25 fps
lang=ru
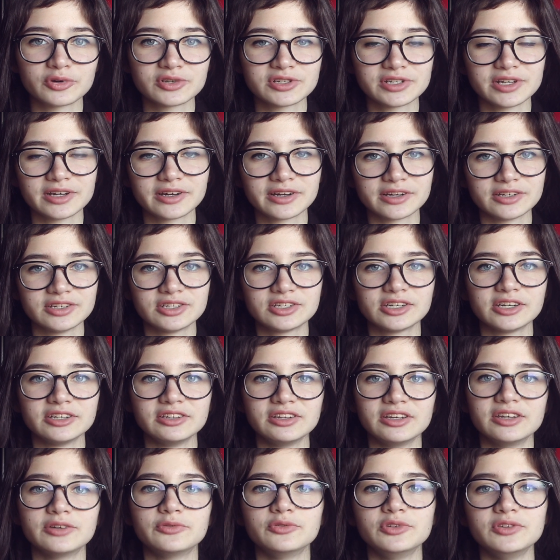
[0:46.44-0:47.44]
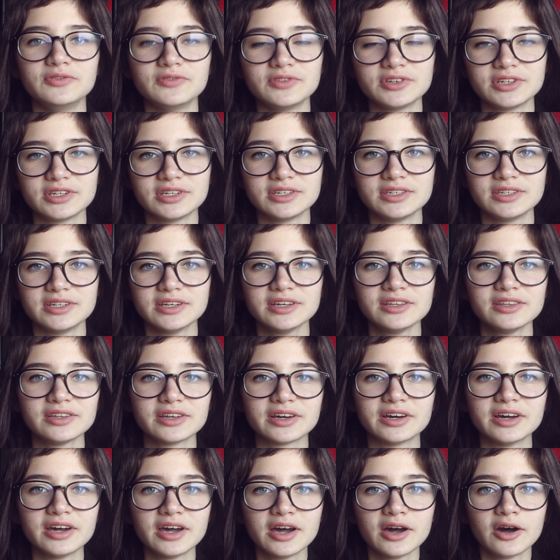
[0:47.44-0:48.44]
после окончания
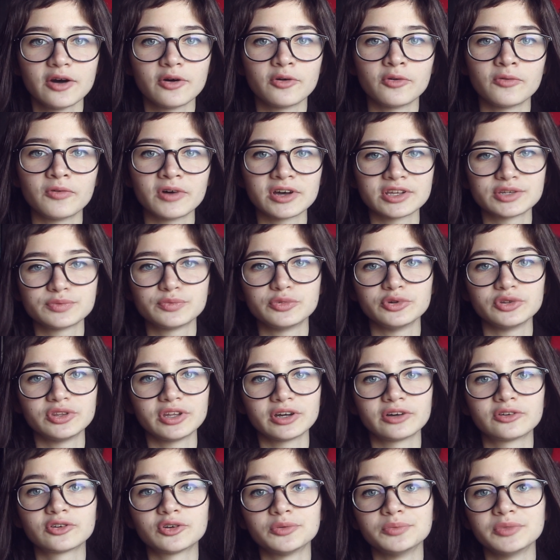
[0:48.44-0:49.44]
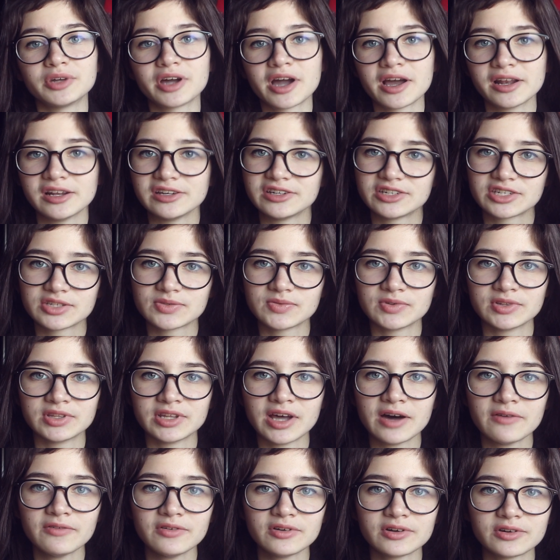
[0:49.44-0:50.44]
университета у вас будет огромное количество
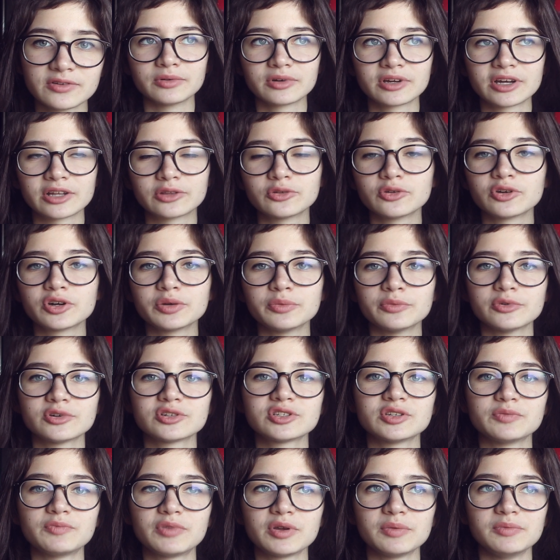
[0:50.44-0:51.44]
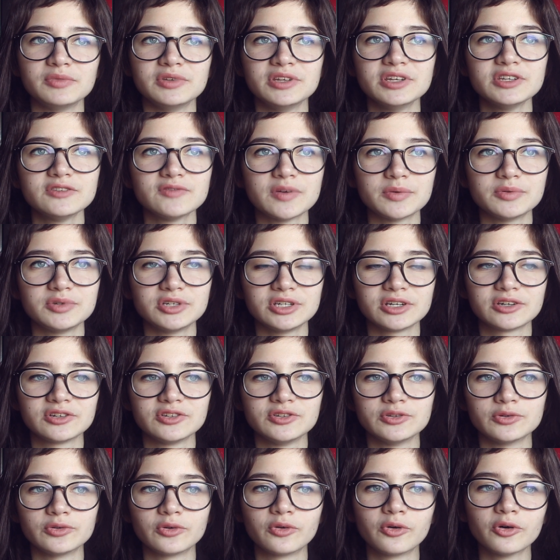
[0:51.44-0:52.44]
навыков, которые можно применить вообще
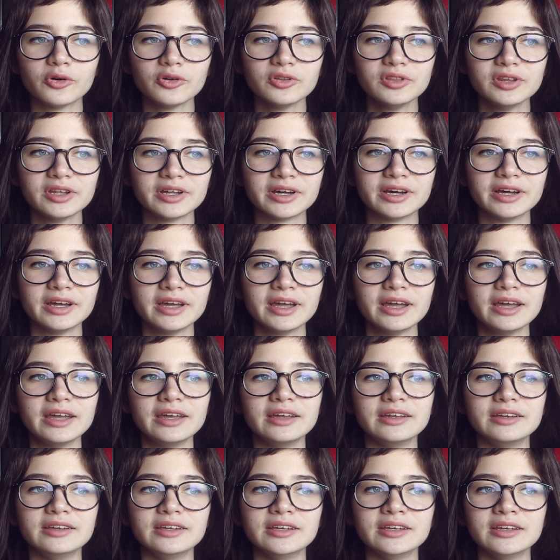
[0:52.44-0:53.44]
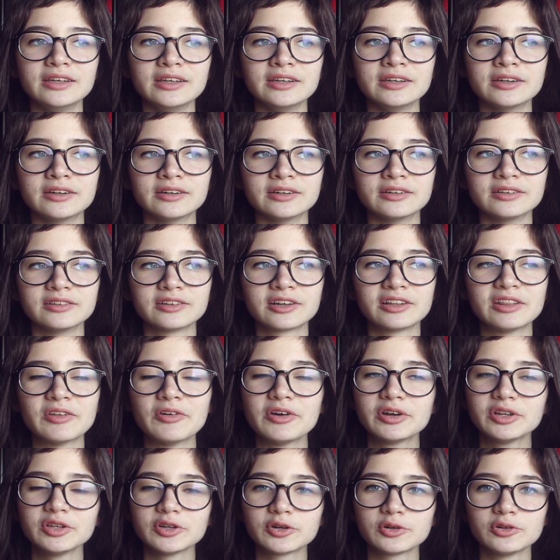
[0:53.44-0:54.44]
где угодно, и,
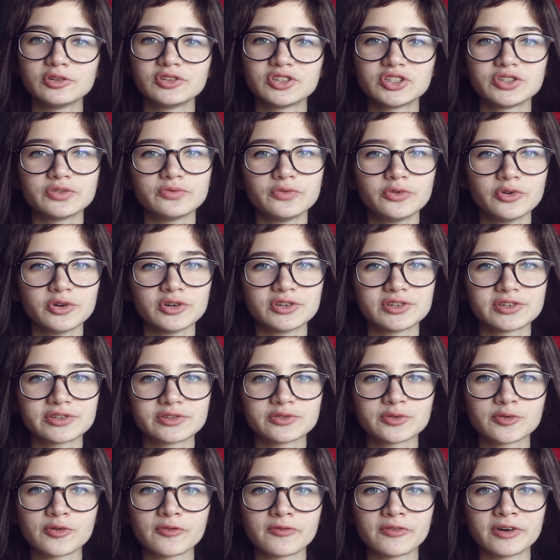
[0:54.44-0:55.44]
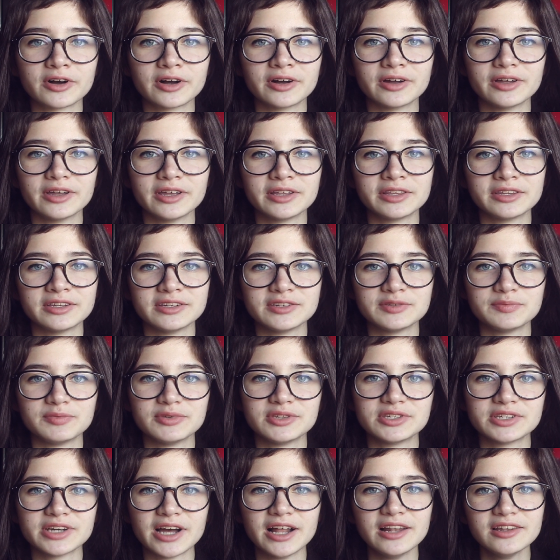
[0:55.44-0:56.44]
наверное, ключевое слово этой
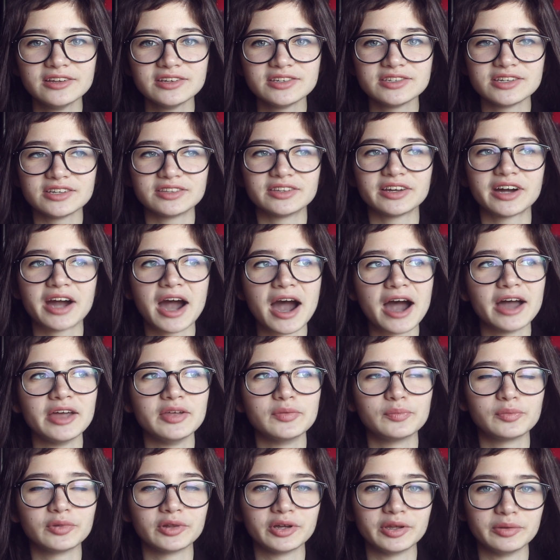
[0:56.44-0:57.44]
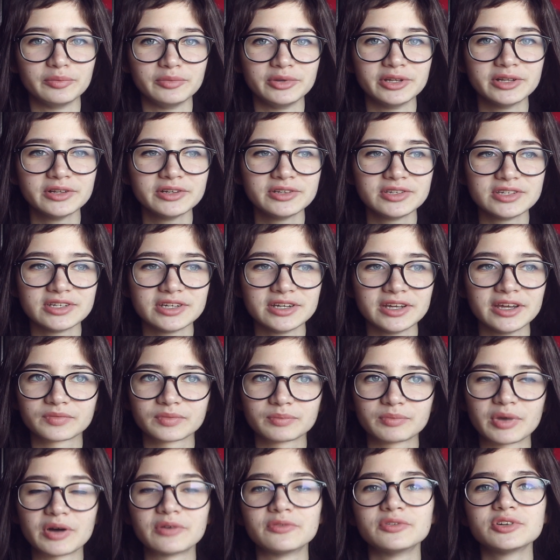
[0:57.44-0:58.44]
специальности — это high
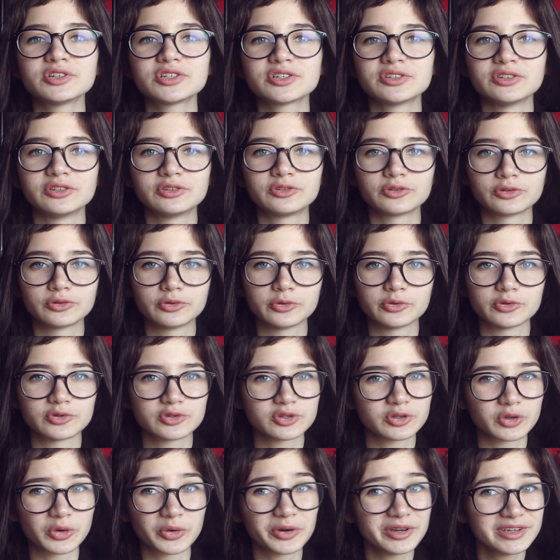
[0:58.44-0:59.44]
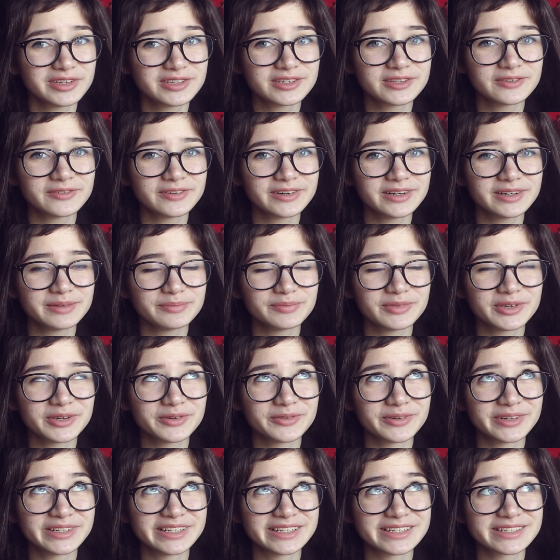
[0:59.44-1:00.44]
employability, повышенное трудоустройство
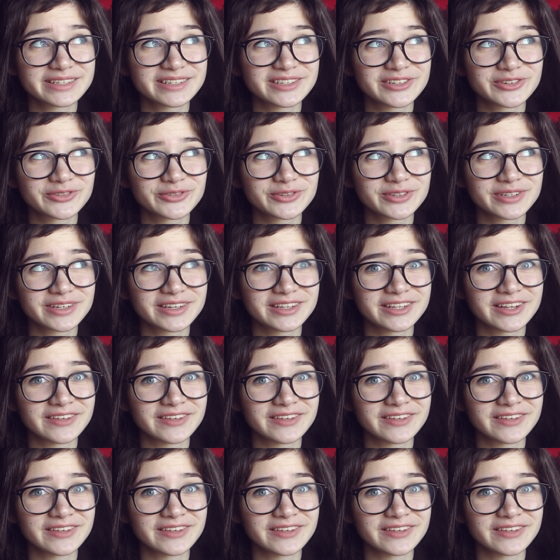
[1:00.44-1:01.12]
переводится на русский,